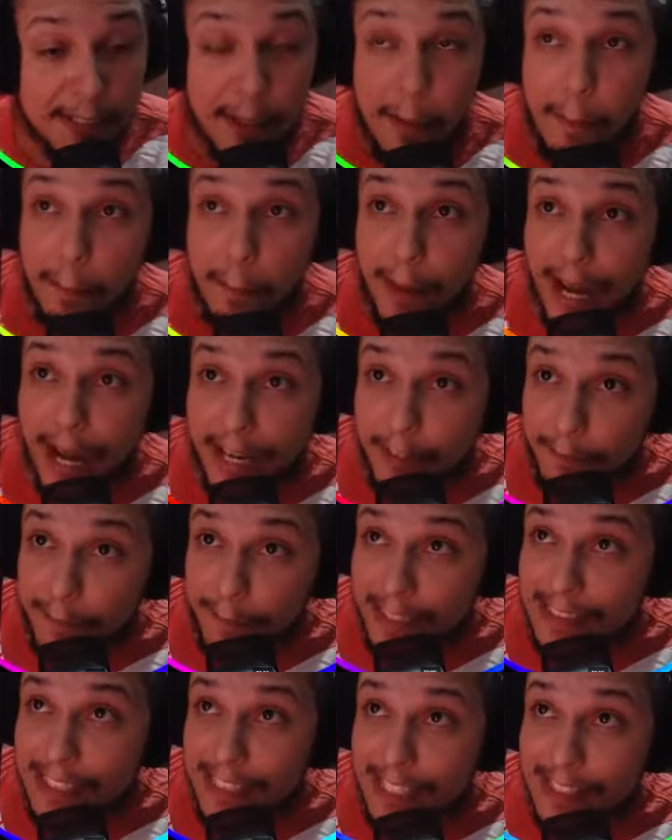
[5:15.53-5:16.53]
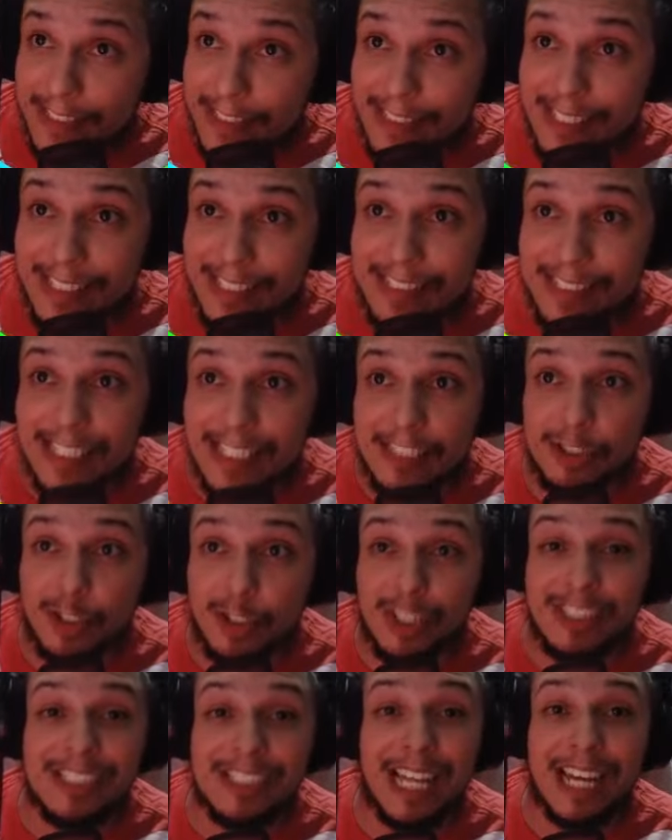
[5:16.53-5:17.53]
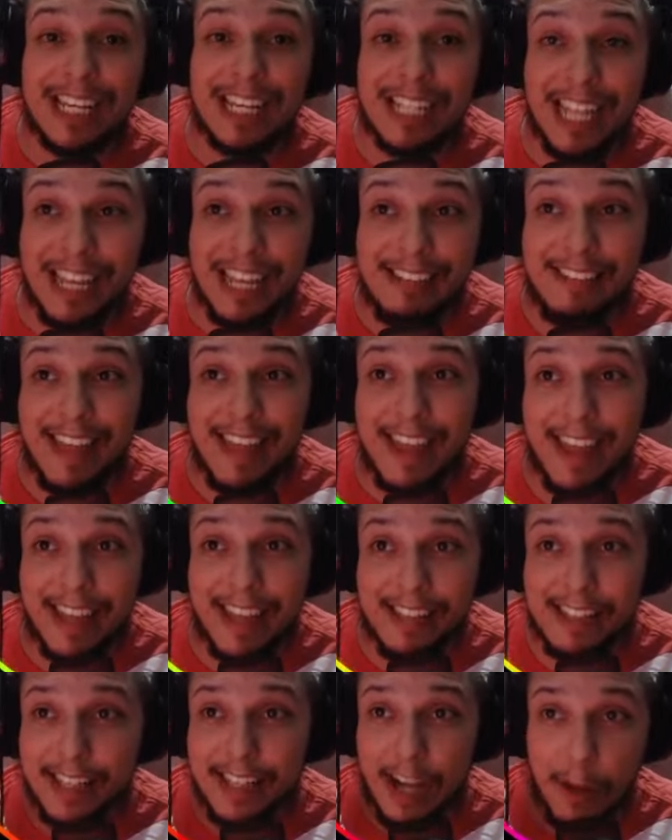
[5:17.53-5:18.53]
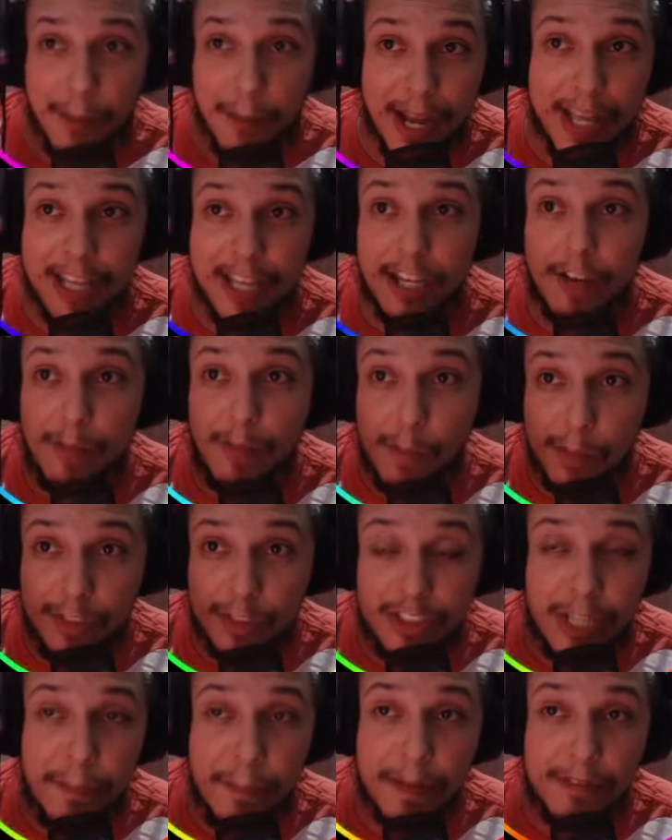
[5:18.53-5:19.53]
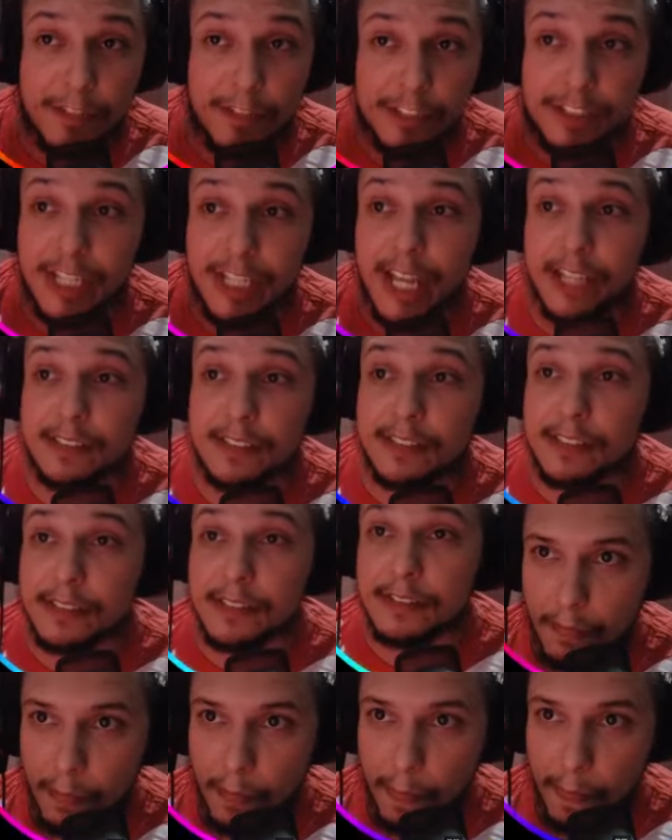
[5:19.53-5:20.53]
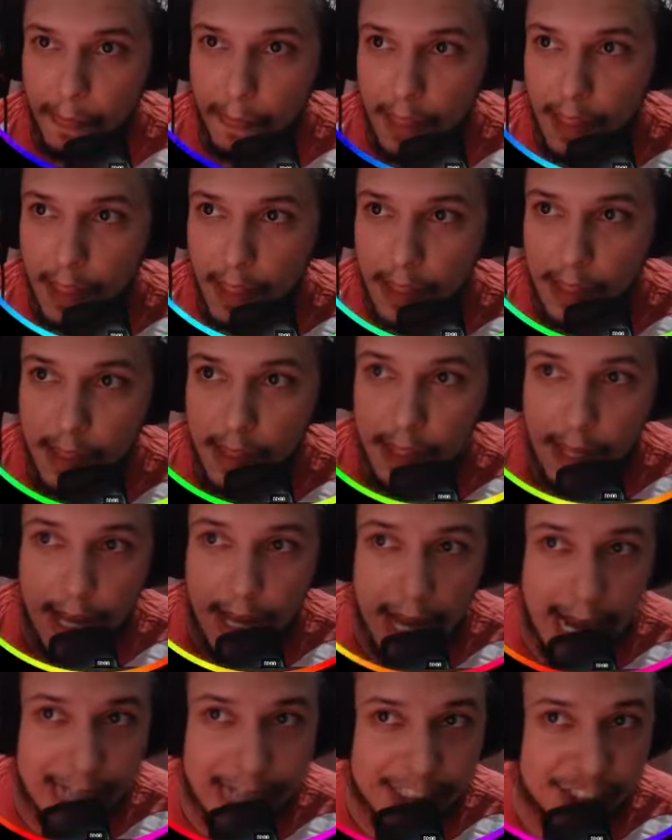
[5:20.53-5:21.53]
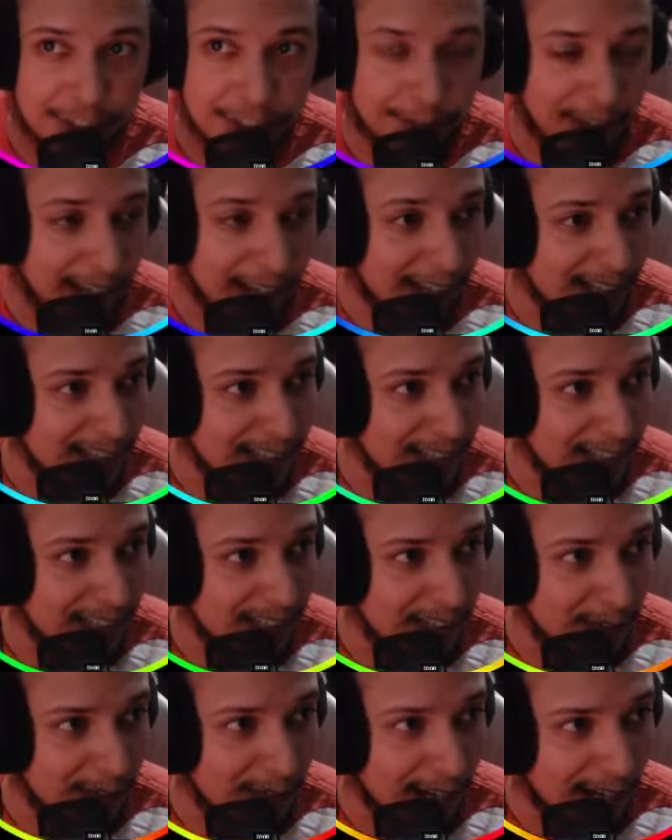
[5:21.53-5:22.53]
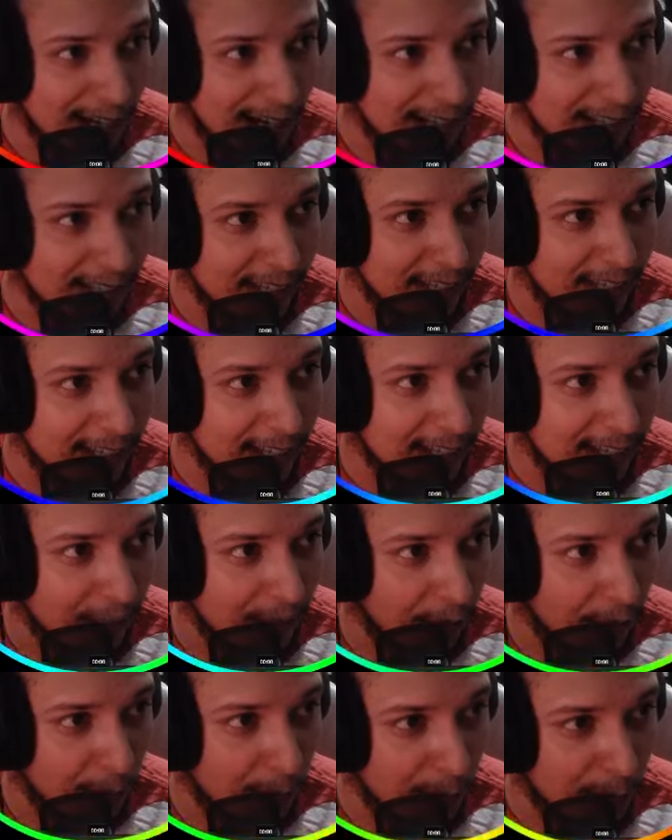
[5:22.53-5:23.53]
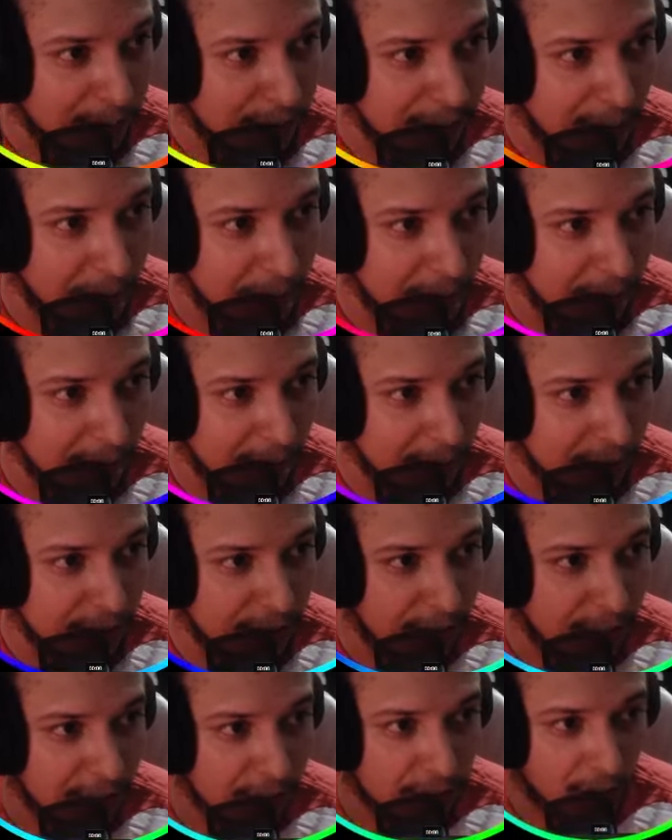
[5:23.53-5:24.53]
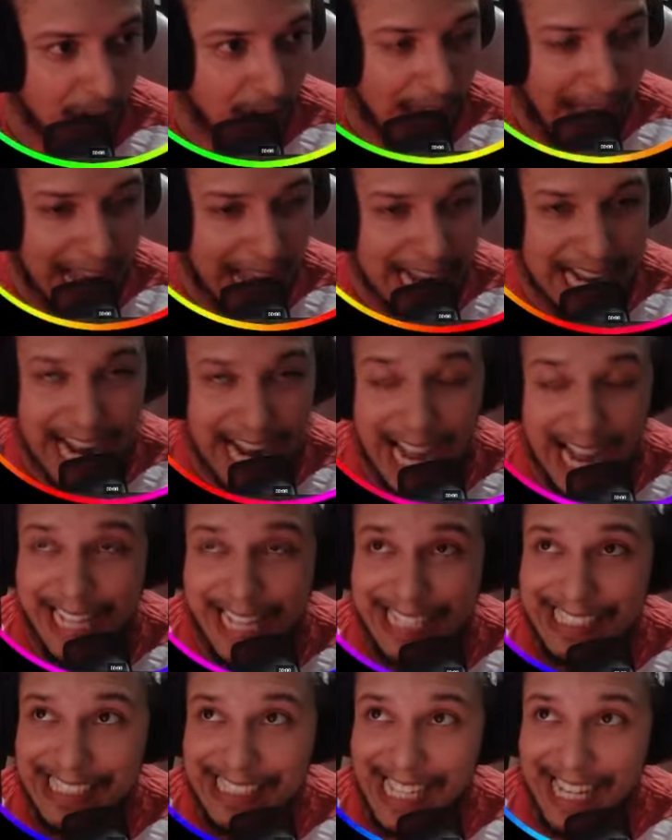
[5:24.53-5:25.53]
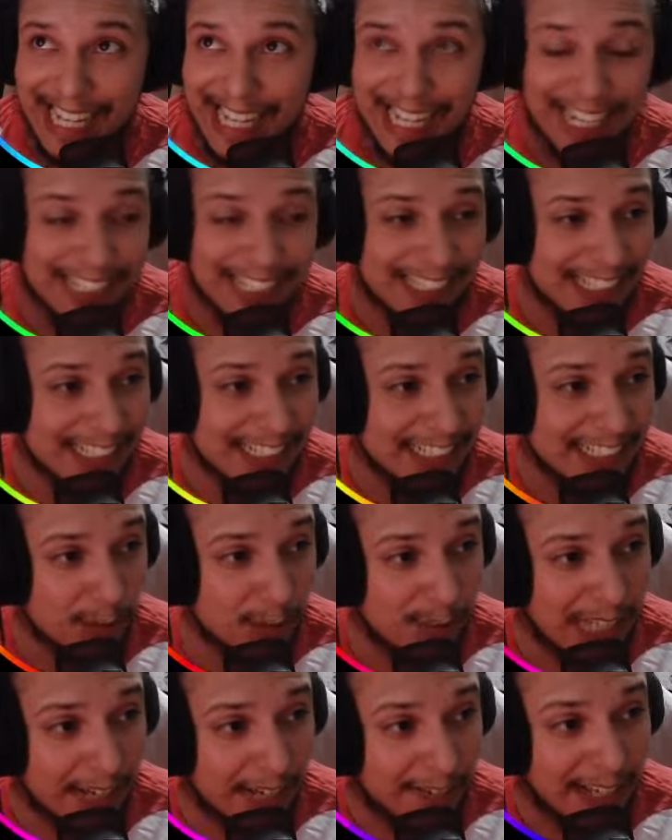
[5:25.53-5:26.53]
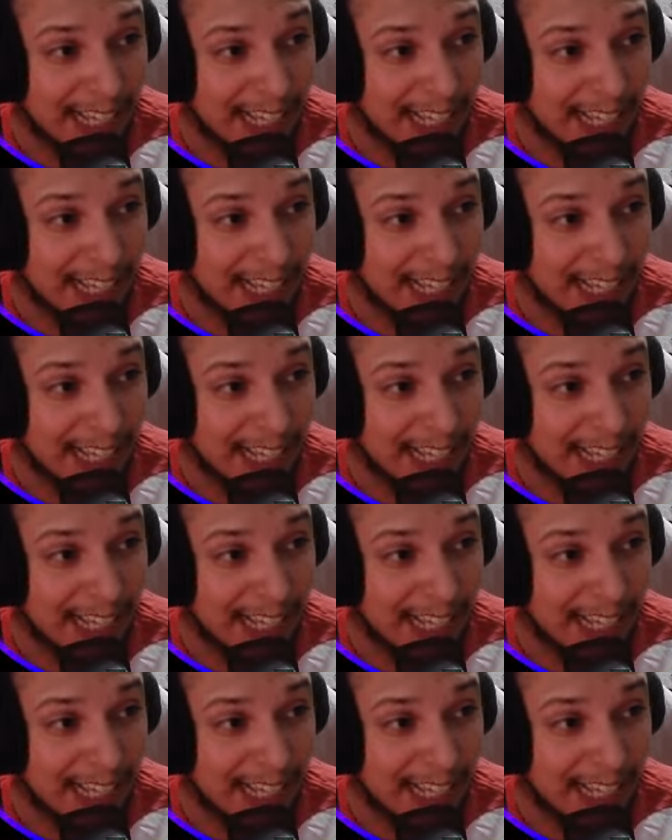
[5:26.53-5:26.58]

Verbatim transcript: para fazer transações na Clay TN. Calma aí que eu vou mostrar para vocês. Ativei a extensão da carteira aqui, então vou mostrar para vocês. Ó. A Caicas era a carteira que você usava